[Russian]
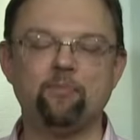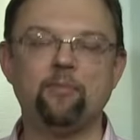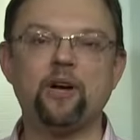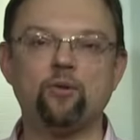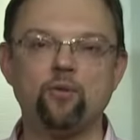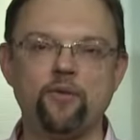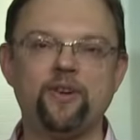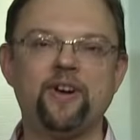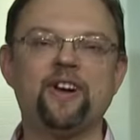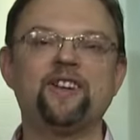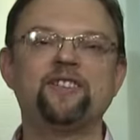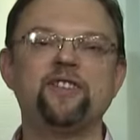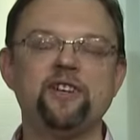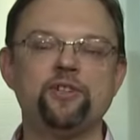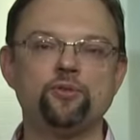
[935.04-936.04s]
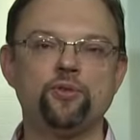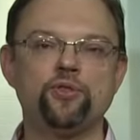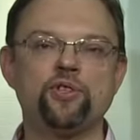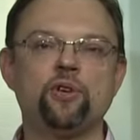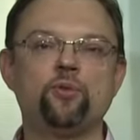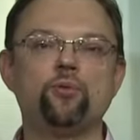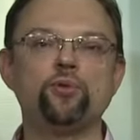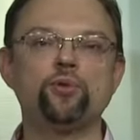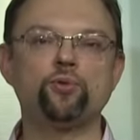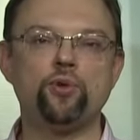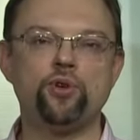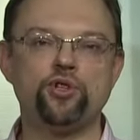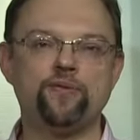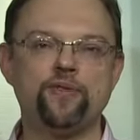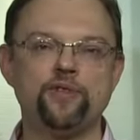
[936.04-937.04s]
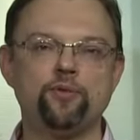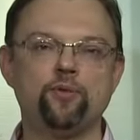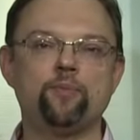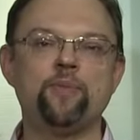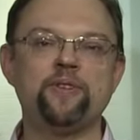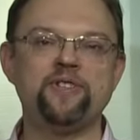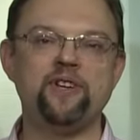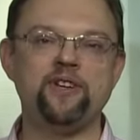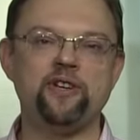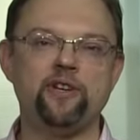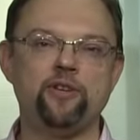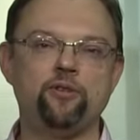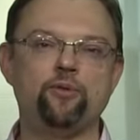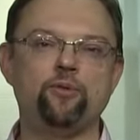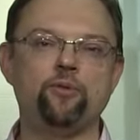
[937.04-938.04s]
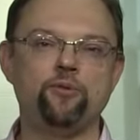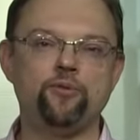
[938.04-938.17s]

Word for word: Морковь характеризуется устойчивостью к позеленению